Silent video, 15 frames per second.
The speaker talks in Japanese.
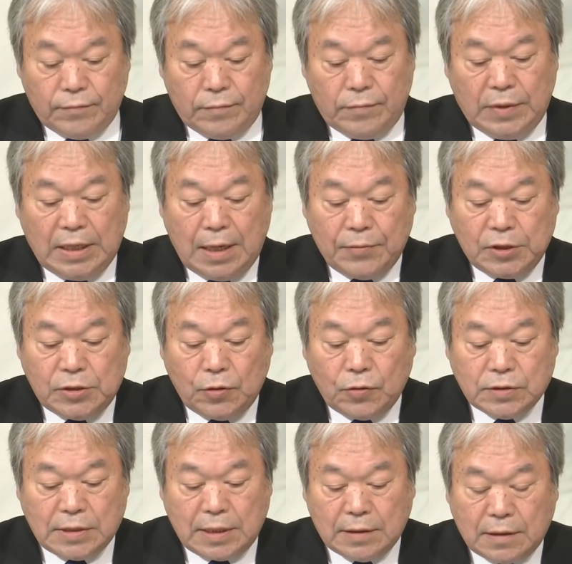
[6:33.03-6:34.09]
南朝
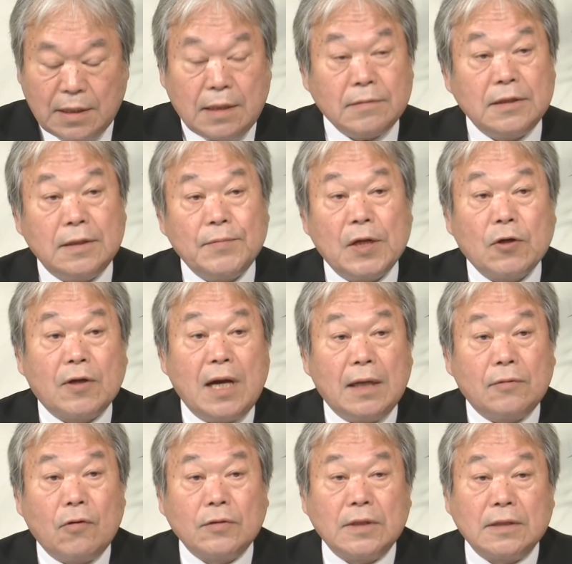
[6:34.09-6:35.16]
鮮今の
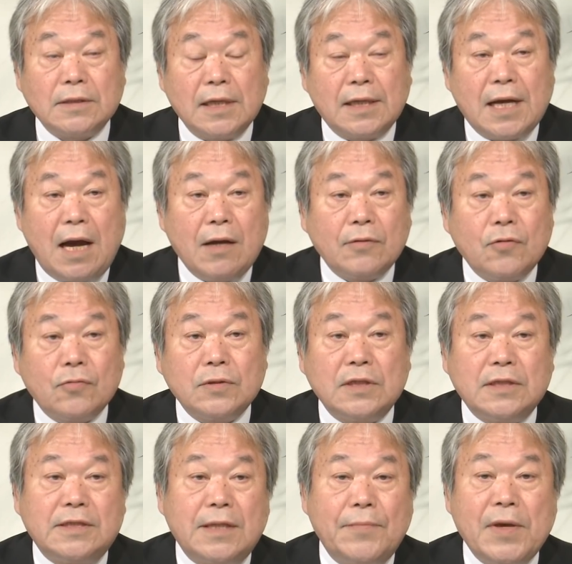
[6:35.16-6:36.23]
韓国ですね韓国
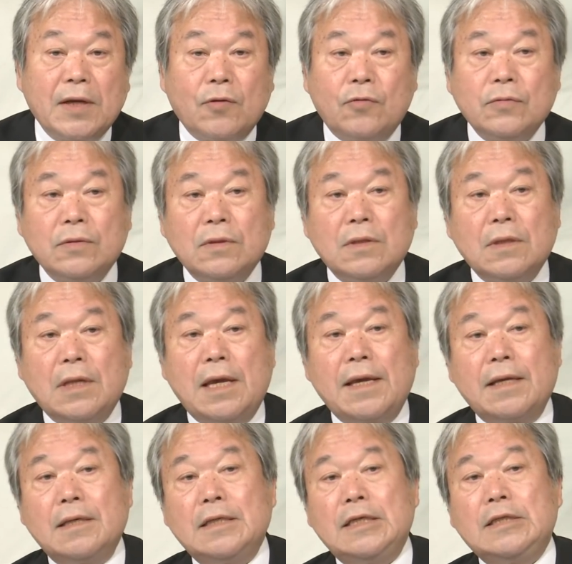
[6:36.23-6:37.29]
に攻め込ん
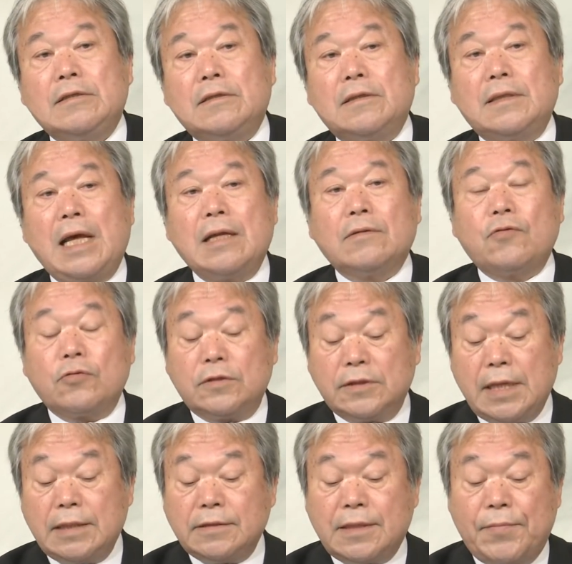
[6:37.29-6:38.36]
でいった突
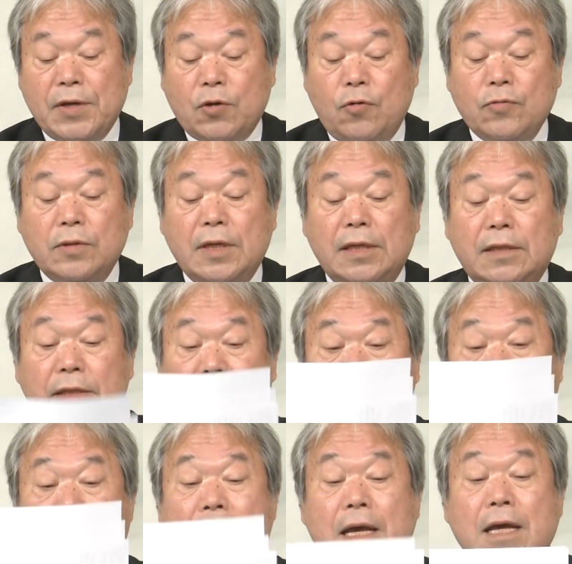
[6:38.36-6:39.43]
然攻め込んでいっ
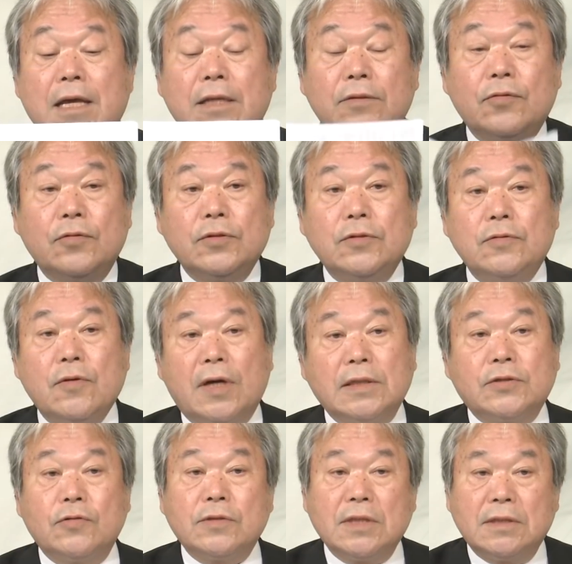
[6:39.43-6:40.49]
たというのが
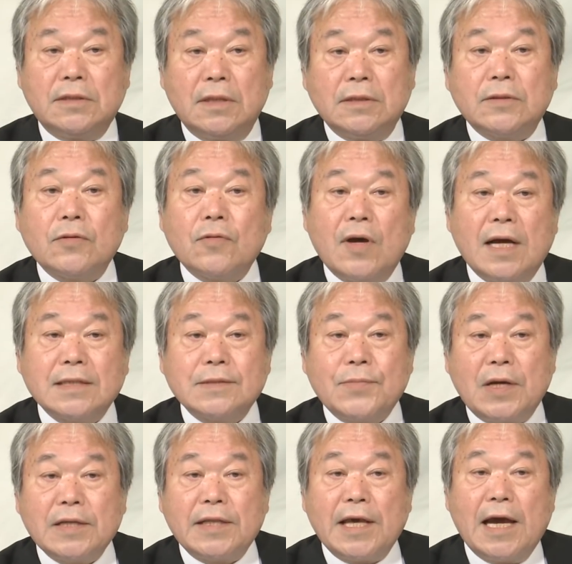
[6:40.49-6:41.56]
朝鮮戦争の始
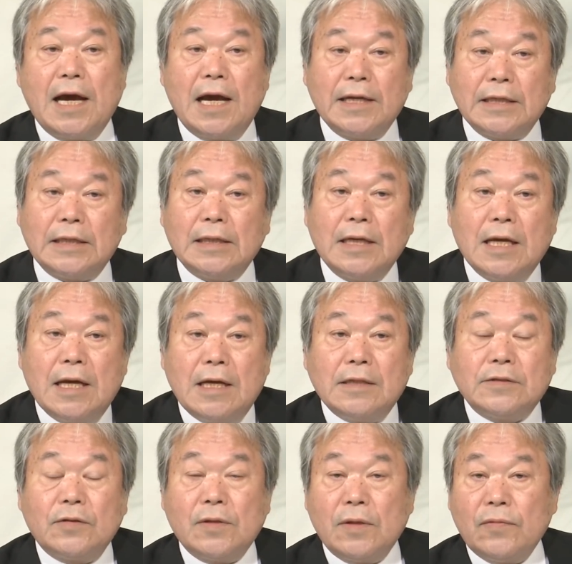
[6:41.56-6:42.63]
まりであり
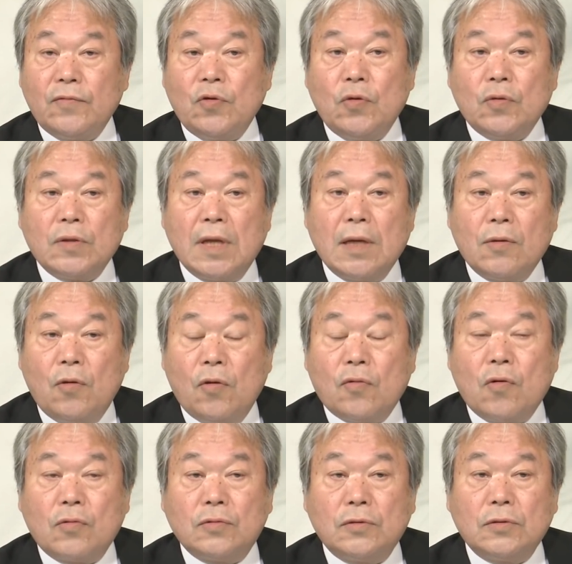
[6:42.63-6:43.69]
それを連合
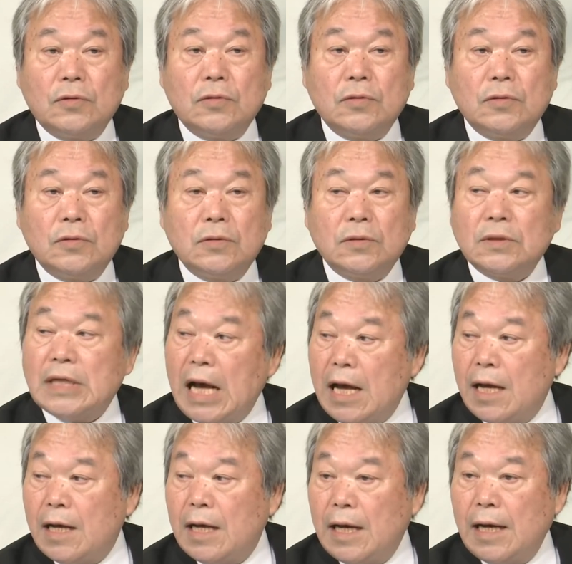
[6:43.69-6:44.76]
国
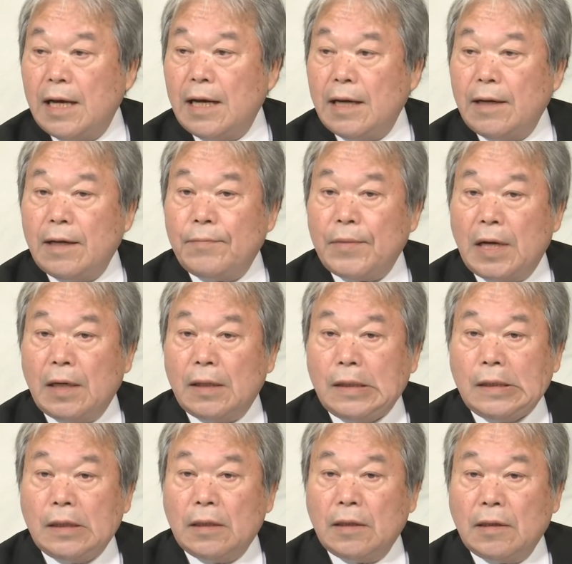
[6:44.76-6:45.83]
があま
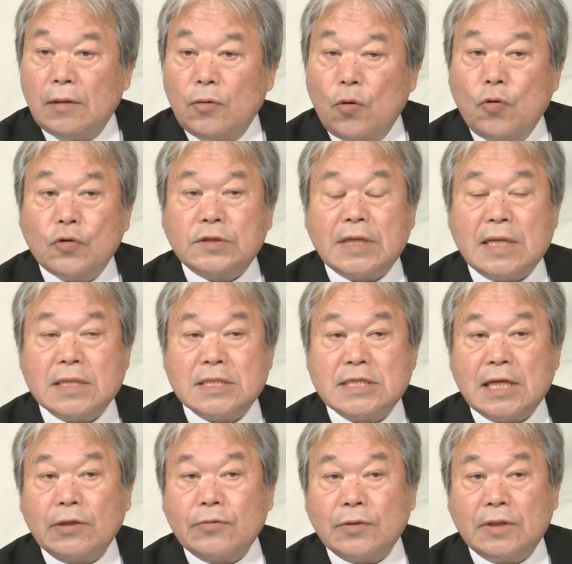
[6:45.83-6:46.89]
あ応戦し
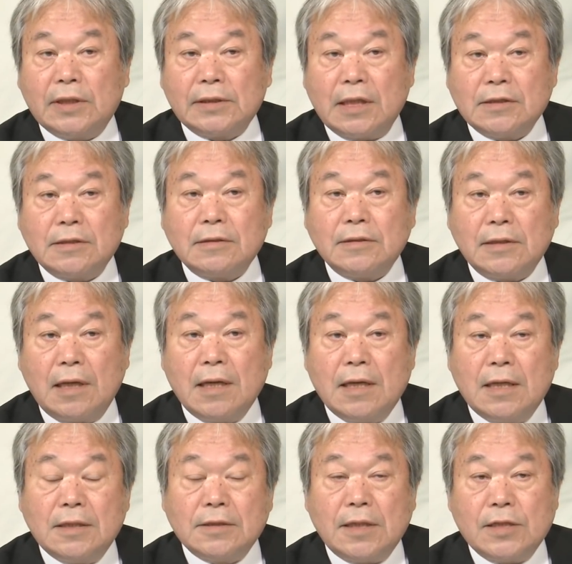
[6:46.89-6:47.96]
たという形ですね
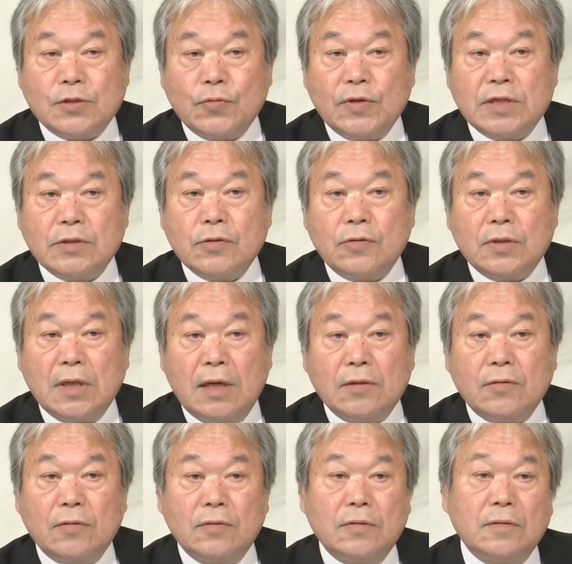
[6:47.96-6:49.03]
最初は非常にあ
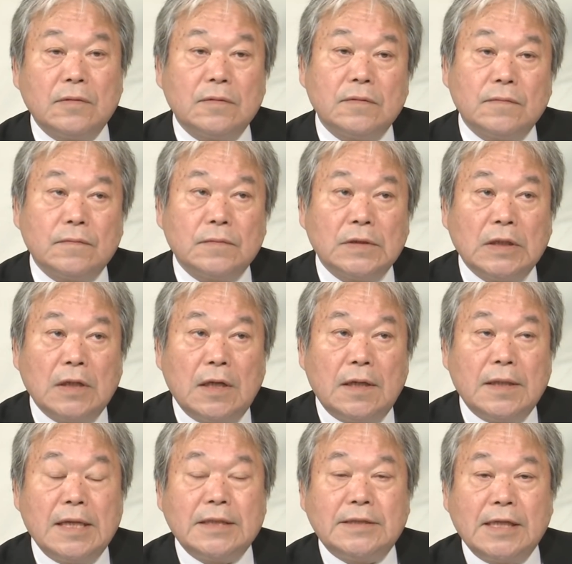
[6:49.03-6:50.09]
の
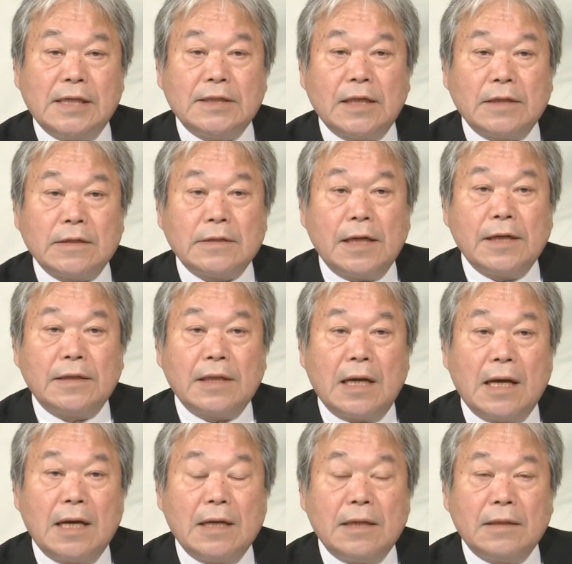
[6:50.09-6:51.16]
劣勢に立たされ
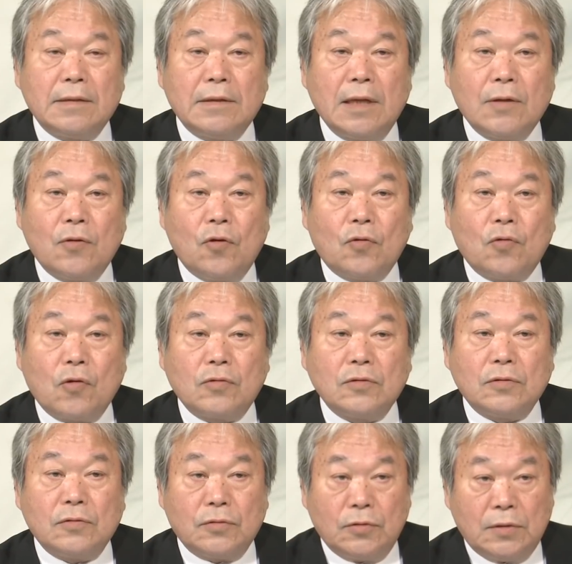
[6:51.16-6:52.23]
た連合
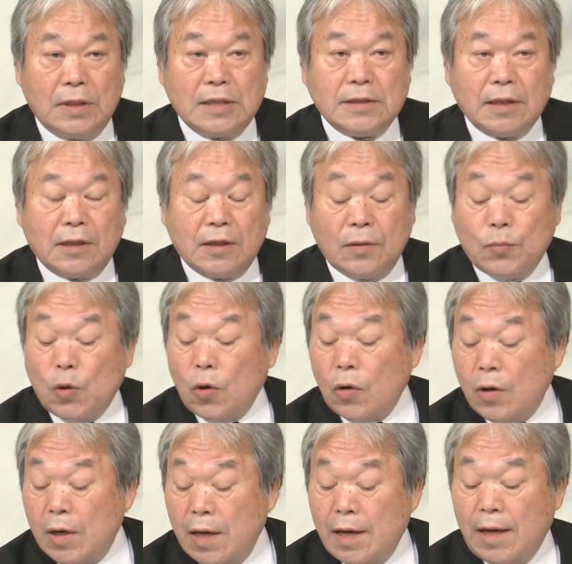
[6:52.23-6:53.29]
国軍でしたけども
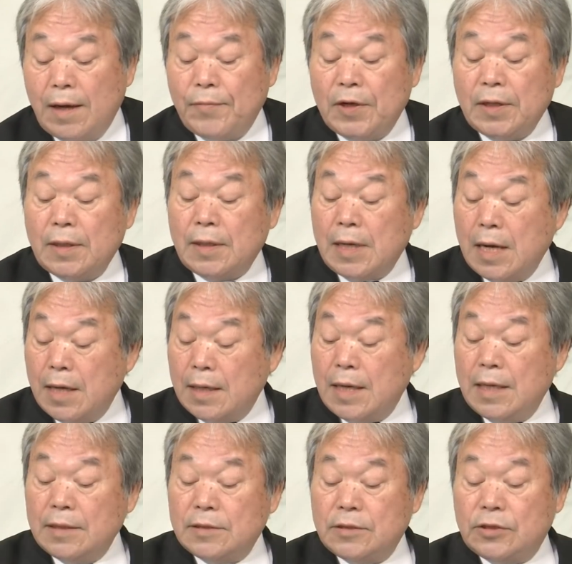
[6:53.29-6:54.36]
アメリカ
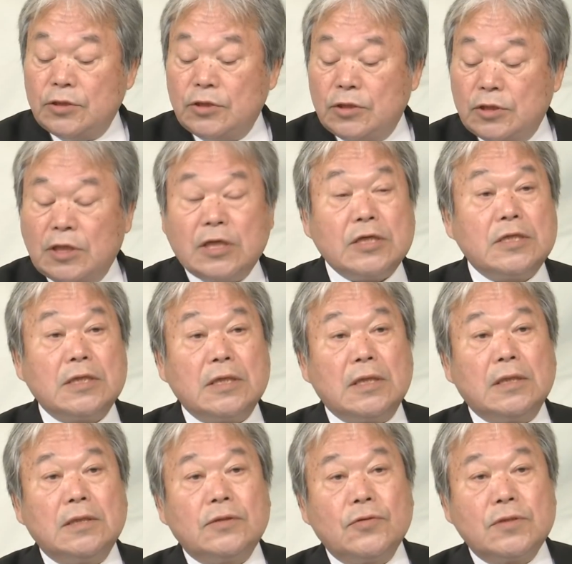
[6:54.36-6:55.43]
が指揮
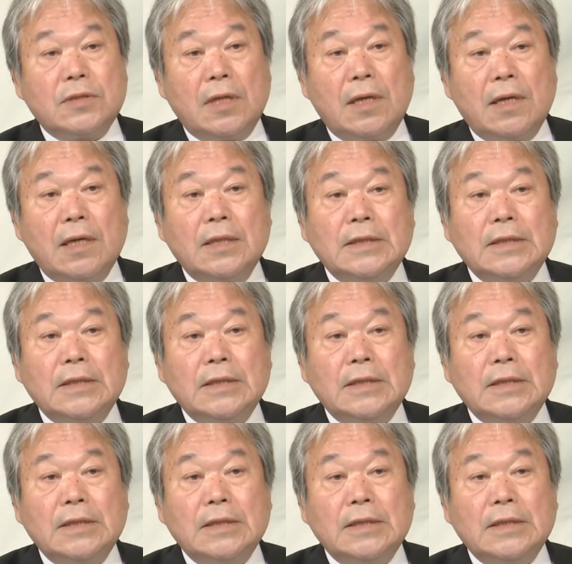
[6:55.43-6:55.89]
しそして、